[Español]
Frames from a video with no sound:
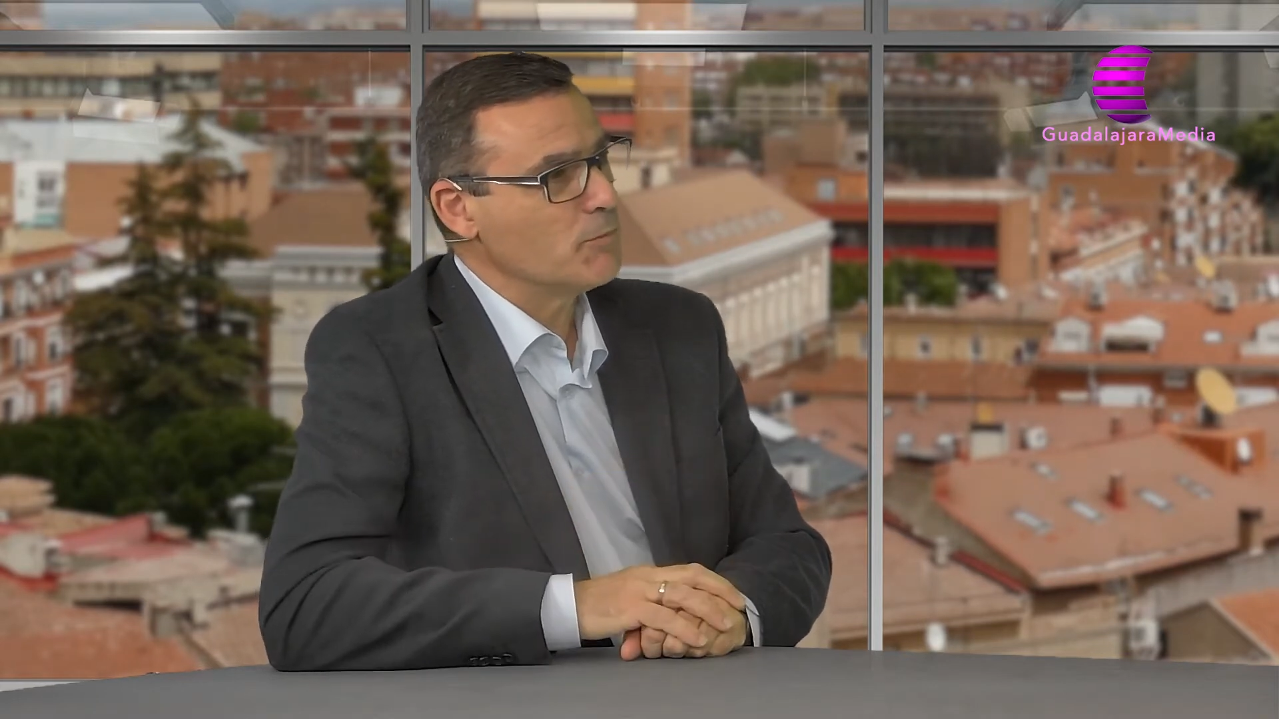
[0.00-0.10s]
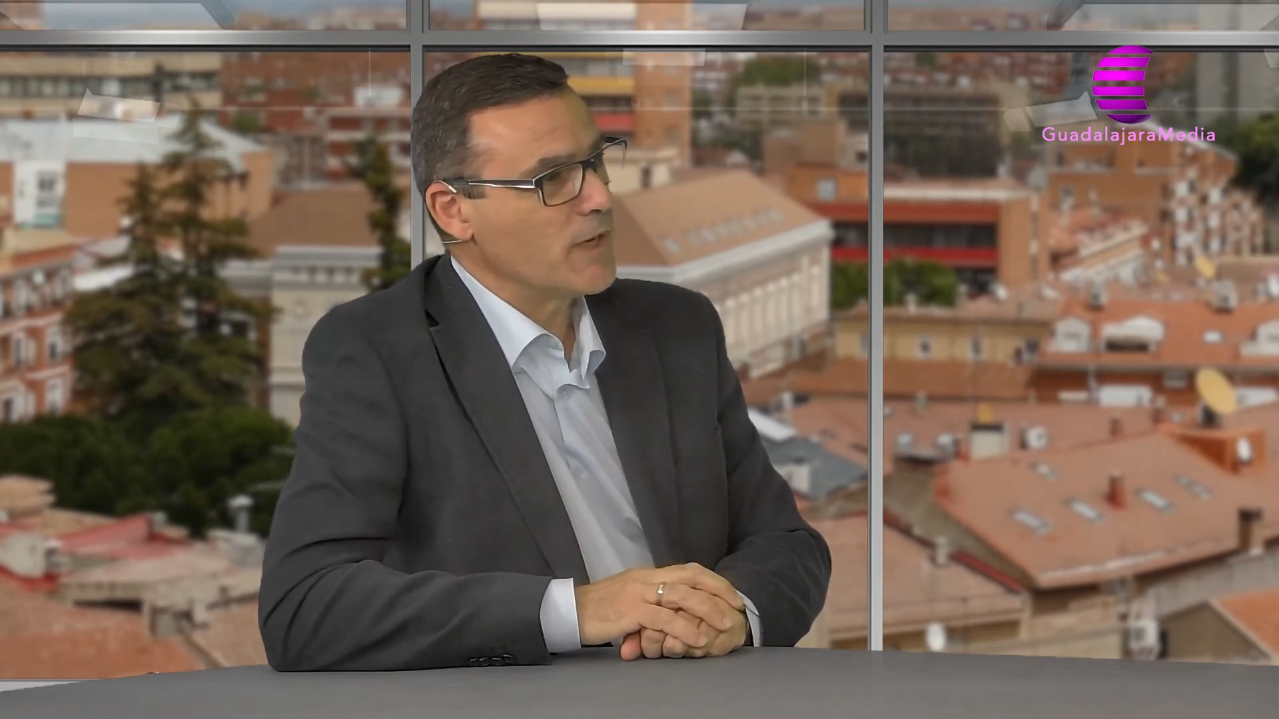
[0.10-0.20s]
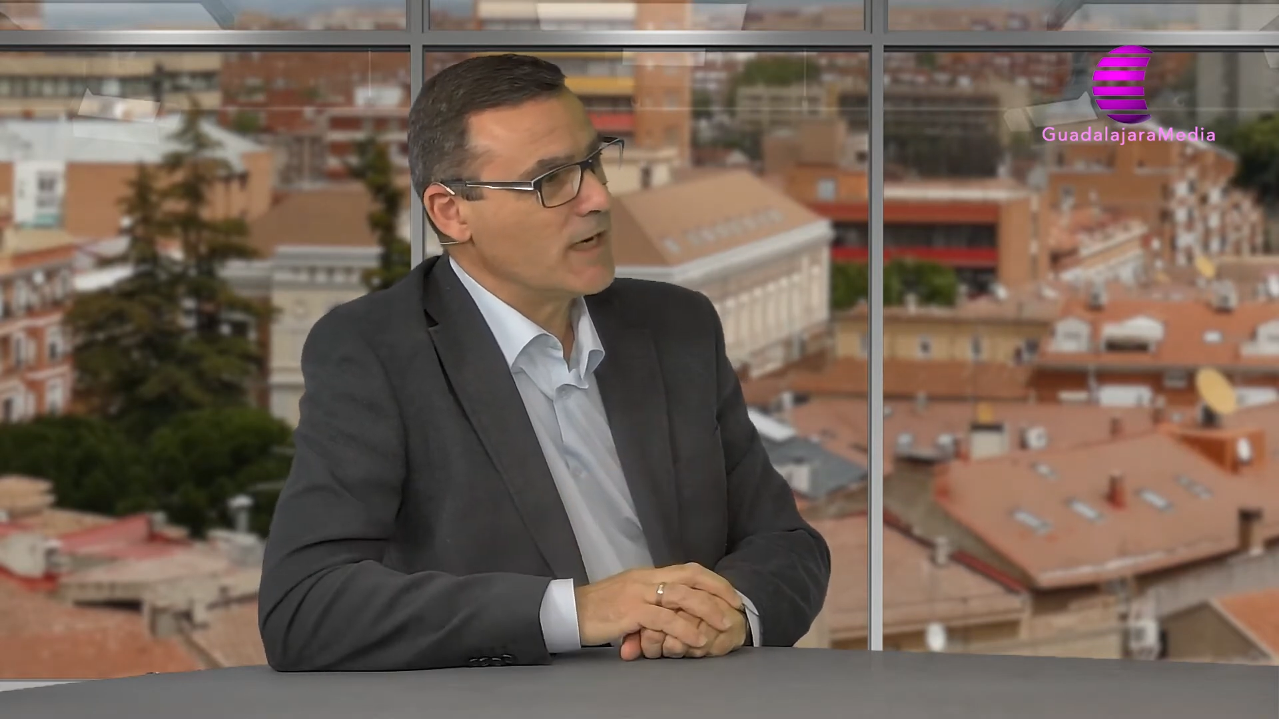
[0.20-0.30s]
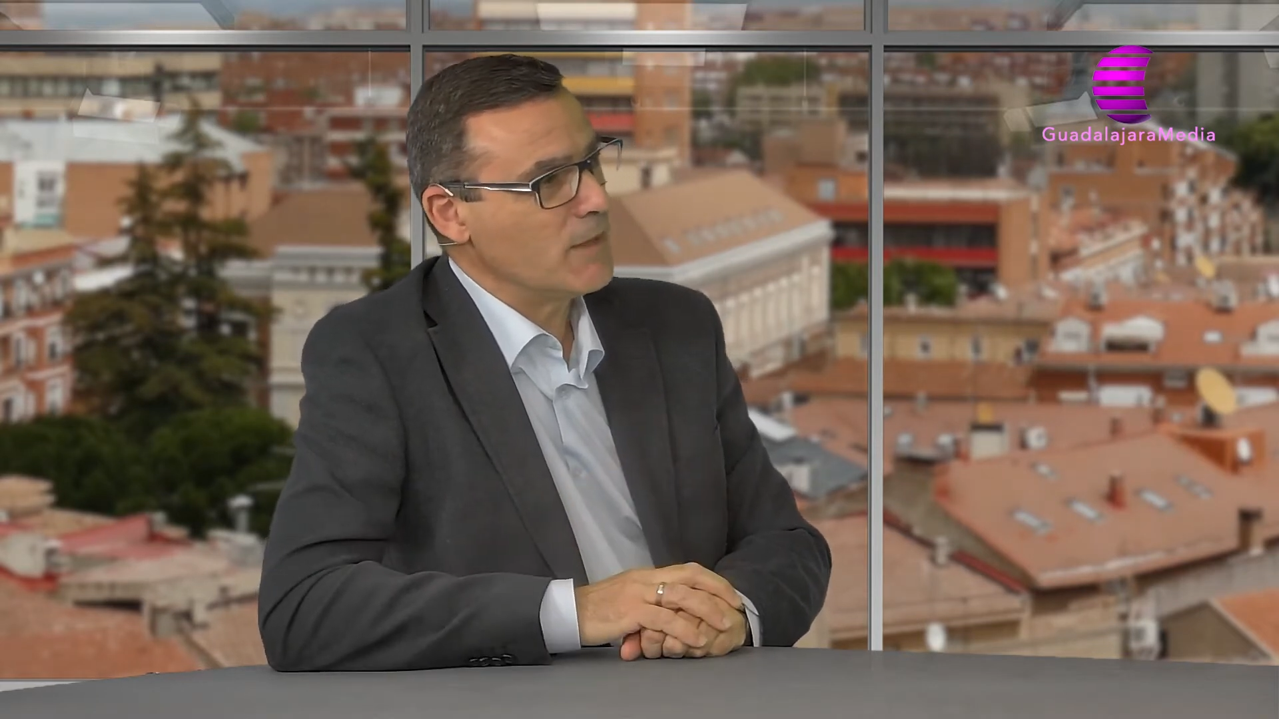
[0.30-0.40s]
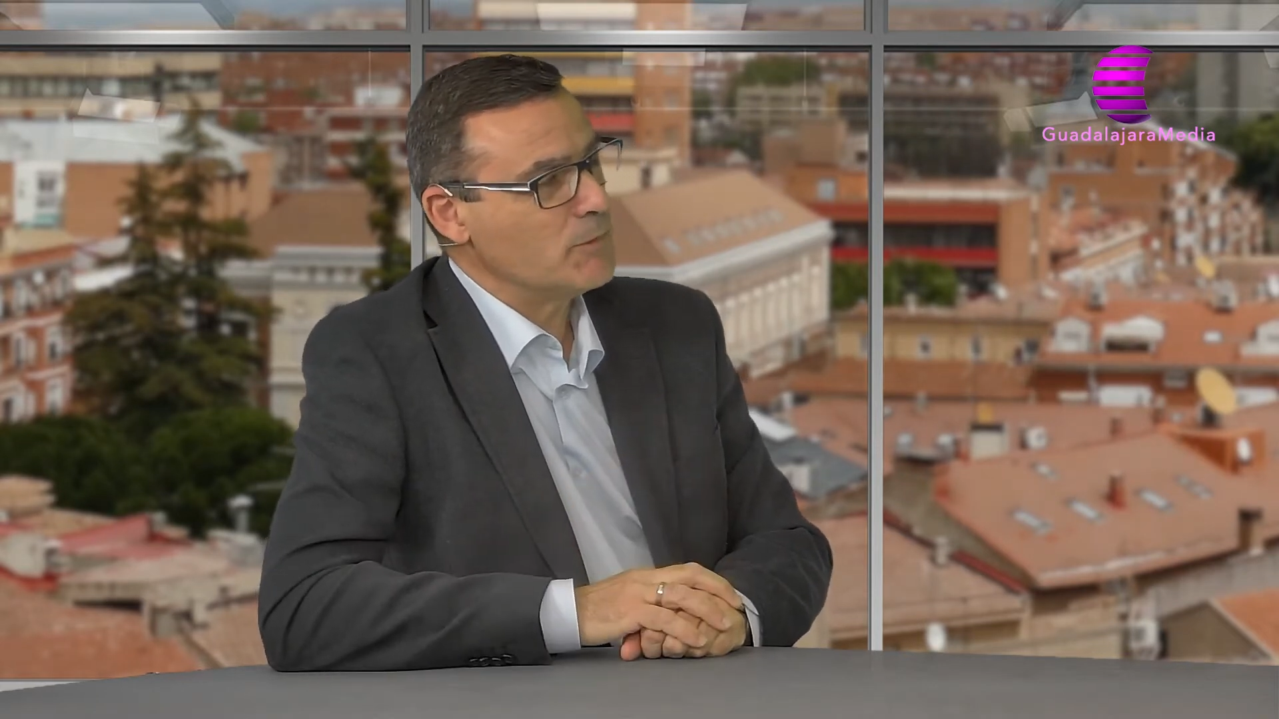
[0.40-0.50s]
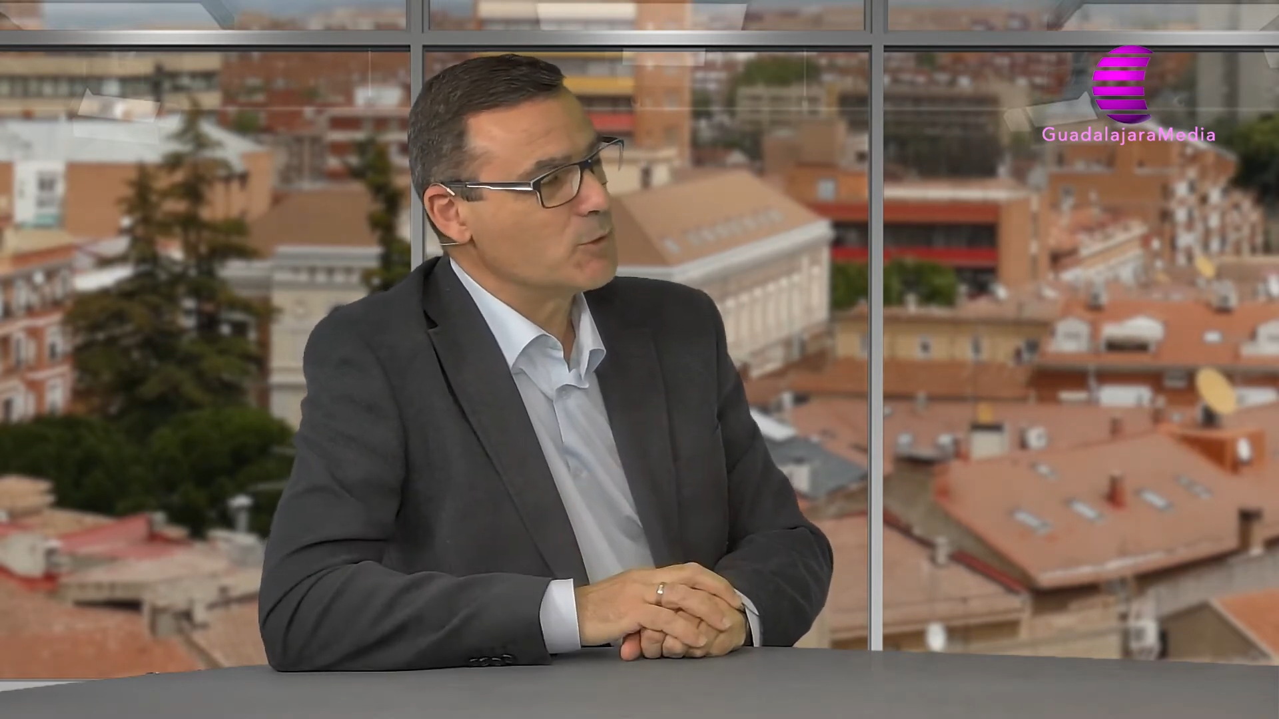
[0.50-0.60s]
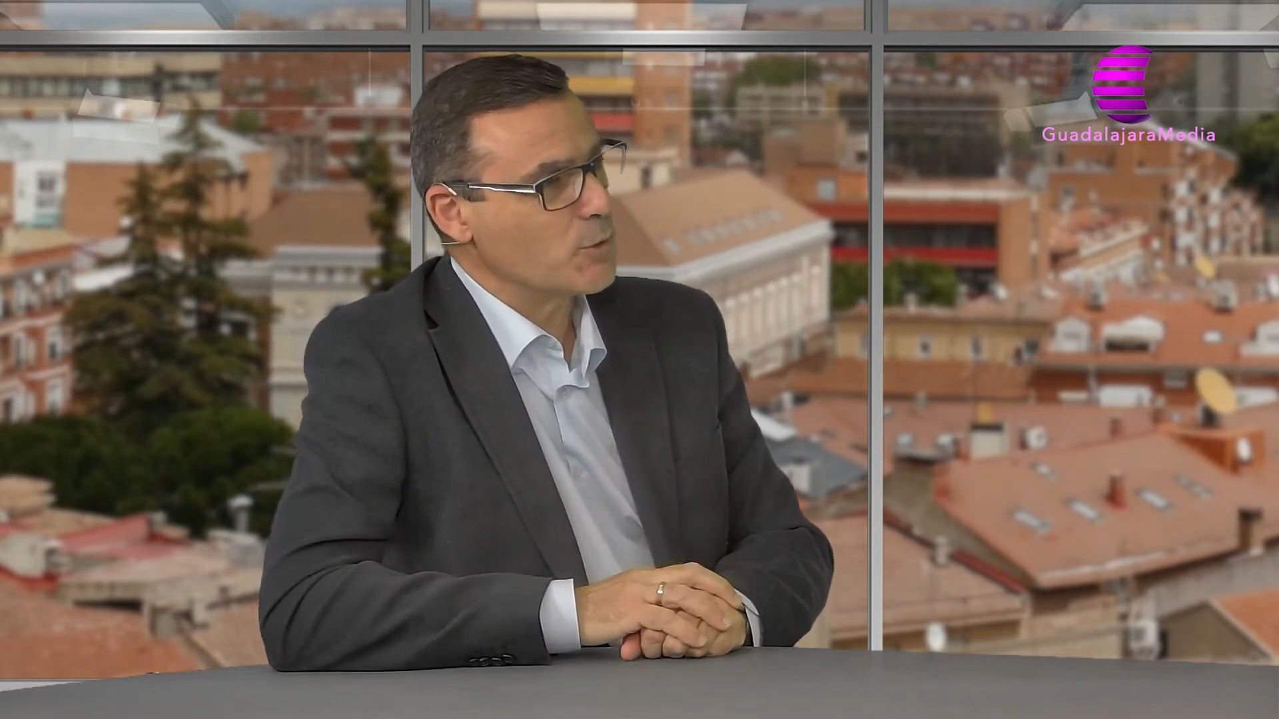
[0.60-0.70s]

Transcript: para el ámbito